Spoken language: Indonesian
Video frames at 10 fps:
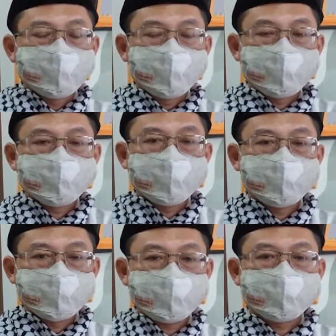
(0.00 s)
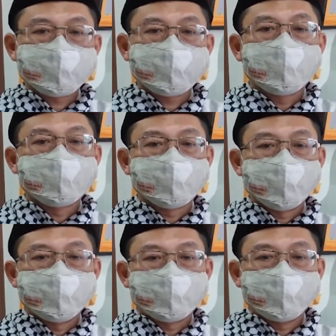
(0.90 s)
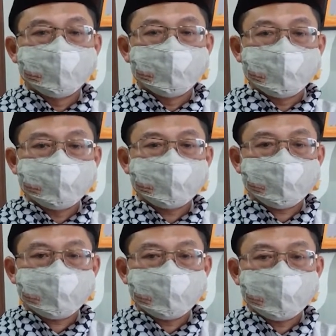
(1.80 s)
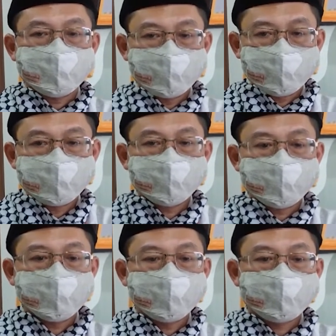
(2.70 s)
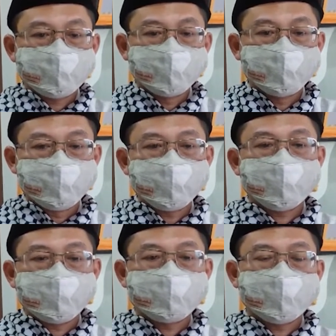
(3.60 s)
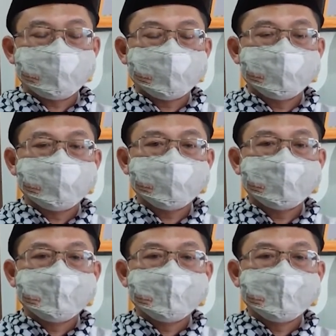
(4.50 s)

bantuan medis dan obat-obatan karena itu yang dibutuhkan saat ini.